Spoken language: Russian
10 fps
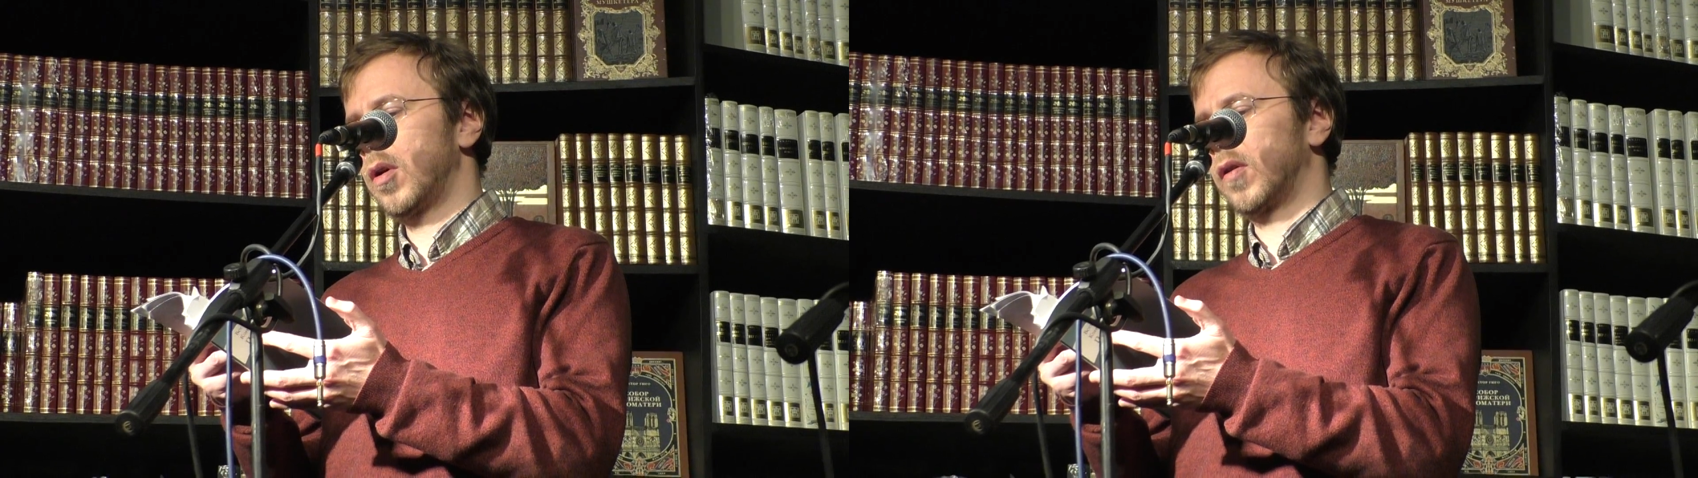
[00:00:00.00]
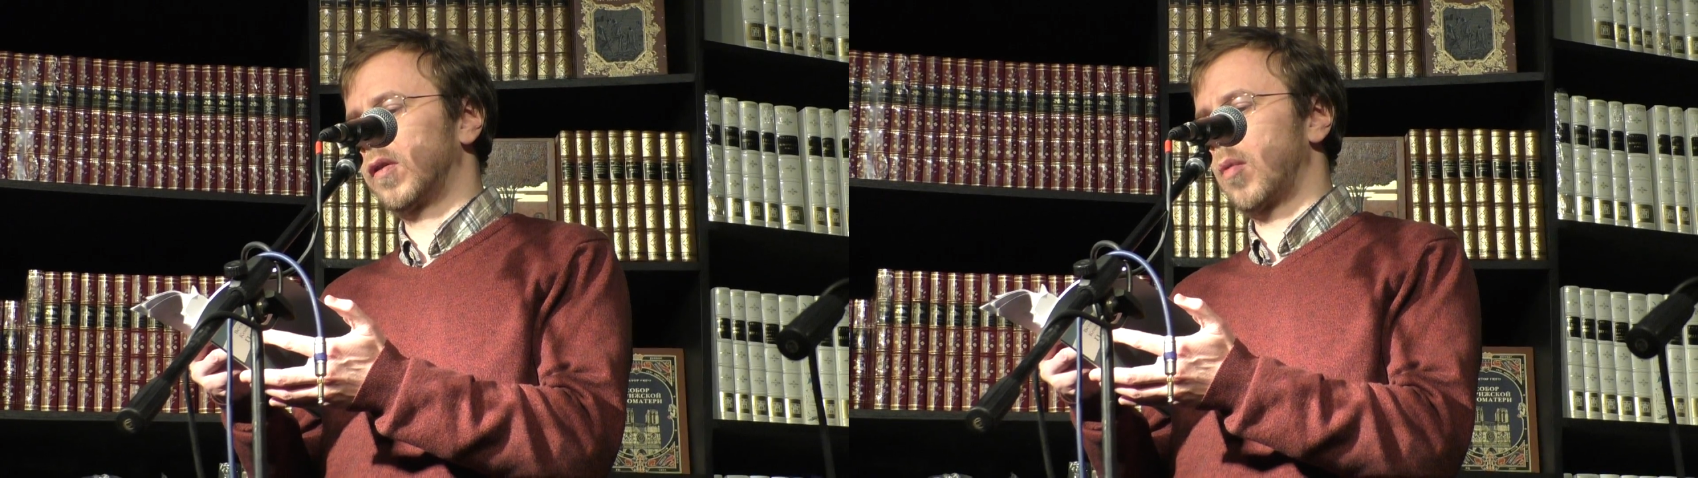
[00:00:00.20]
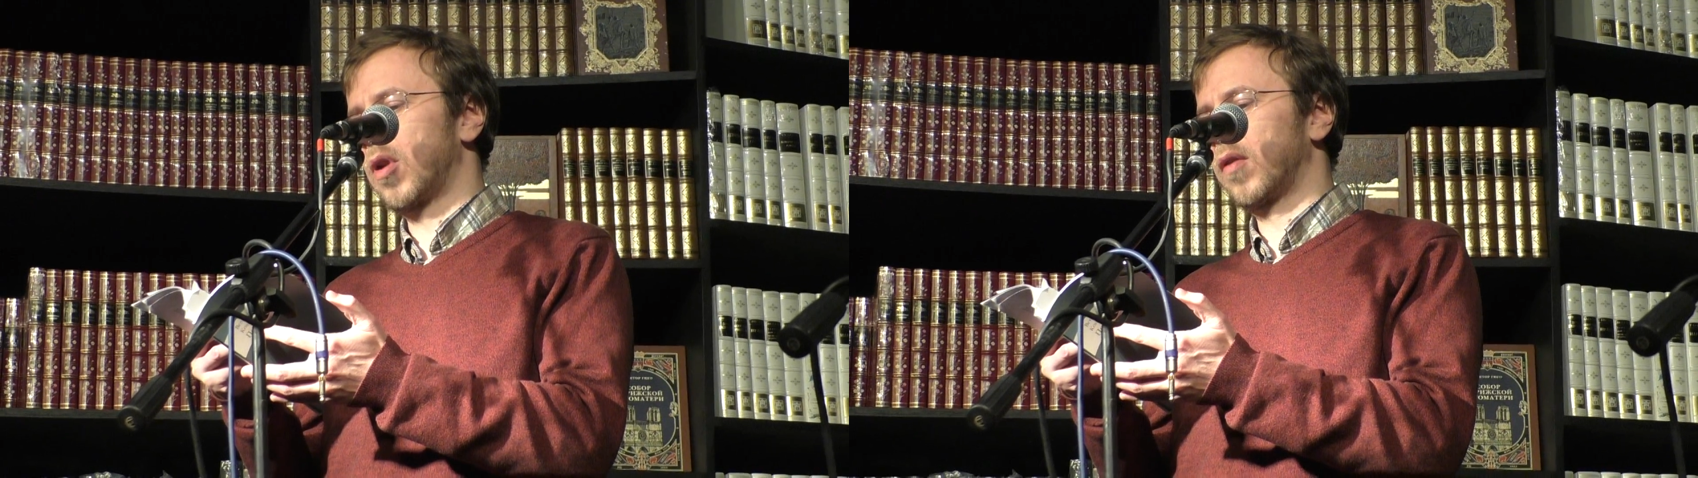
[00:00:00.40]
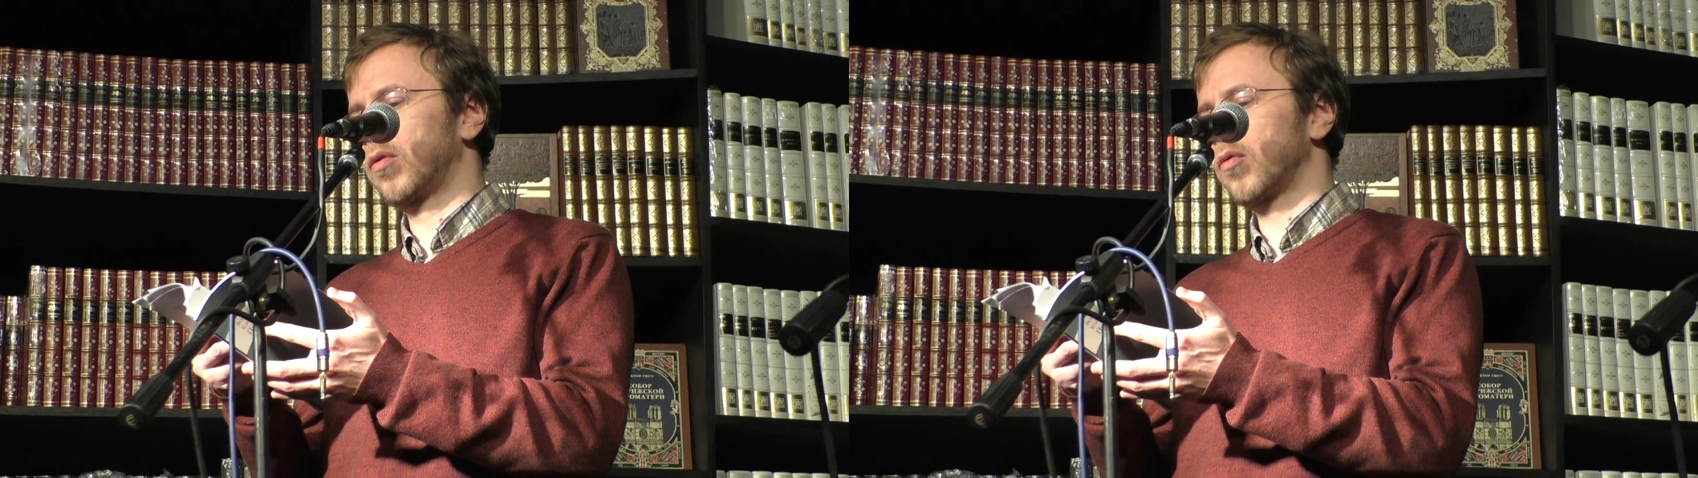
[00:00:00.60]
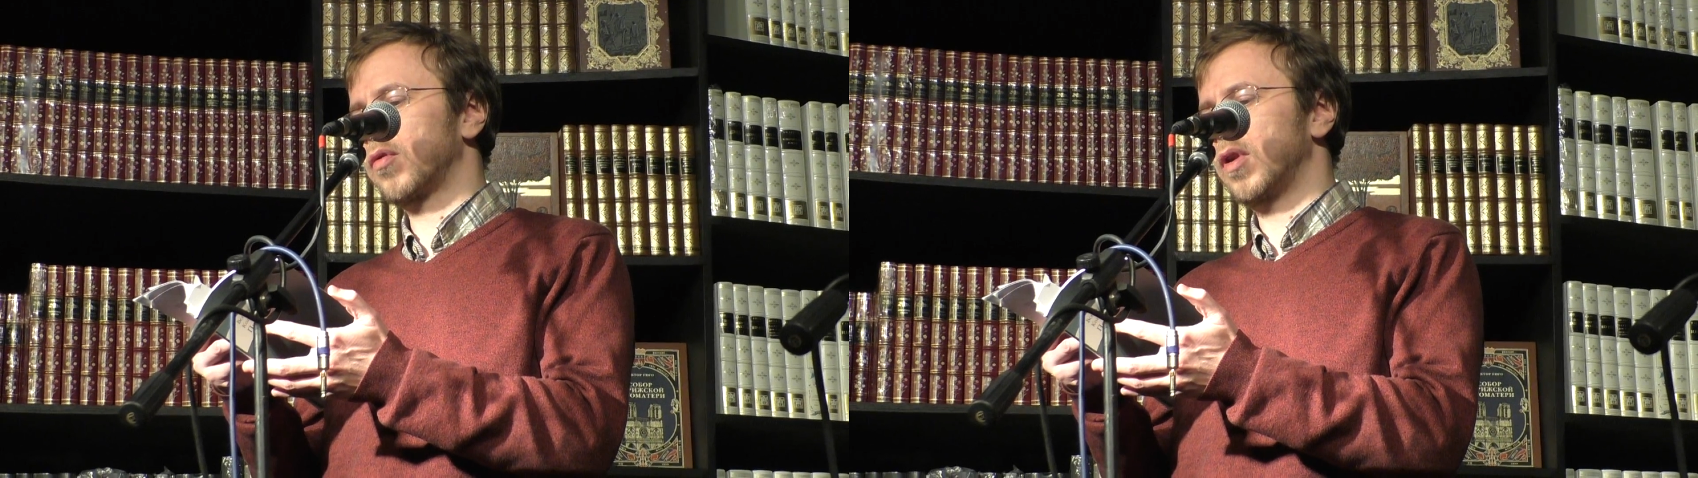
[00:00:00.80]

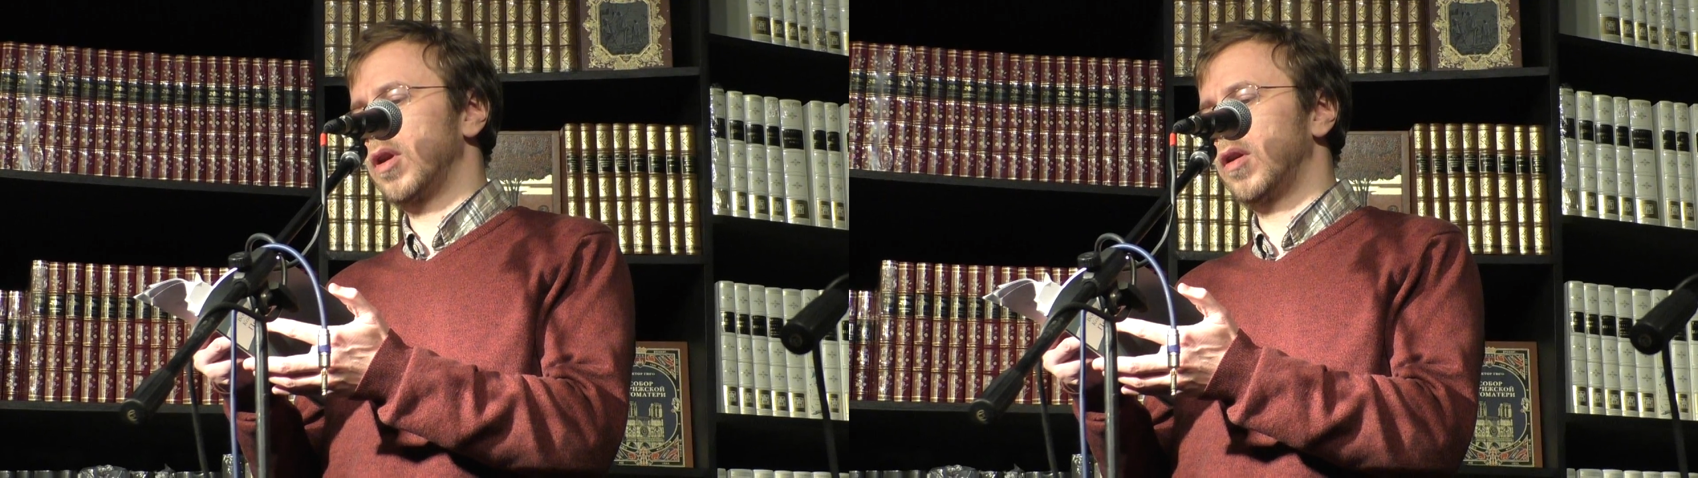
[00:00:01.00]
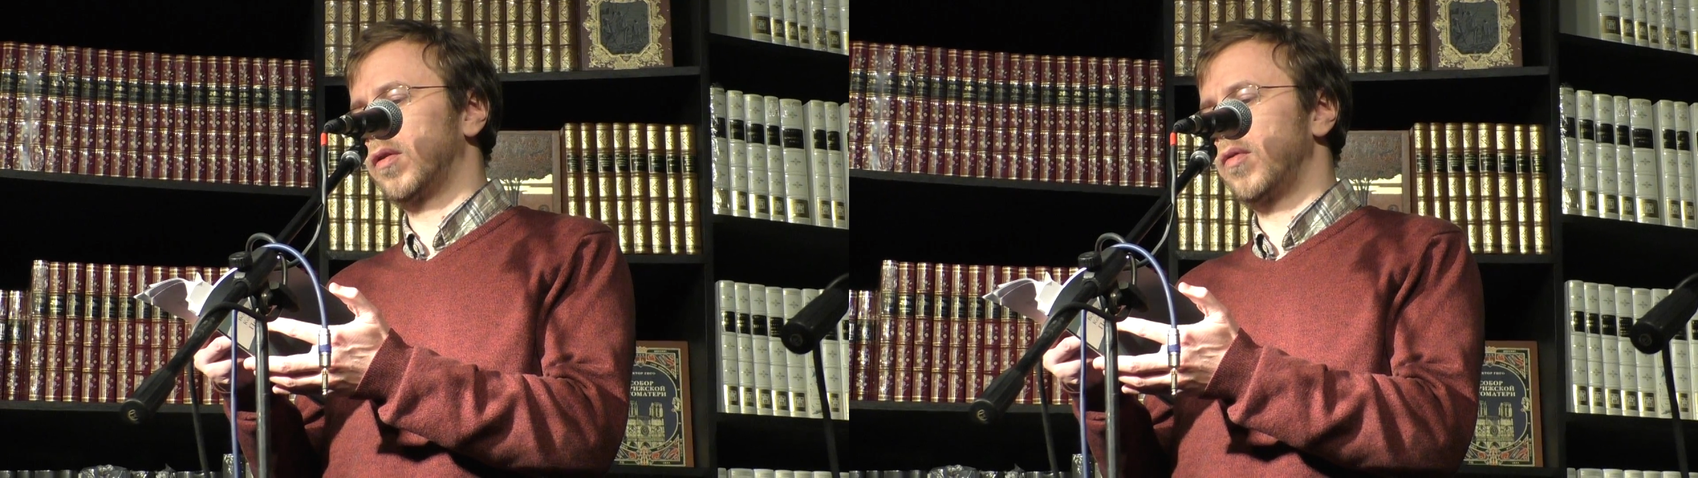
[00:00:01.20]
Забрызнувший из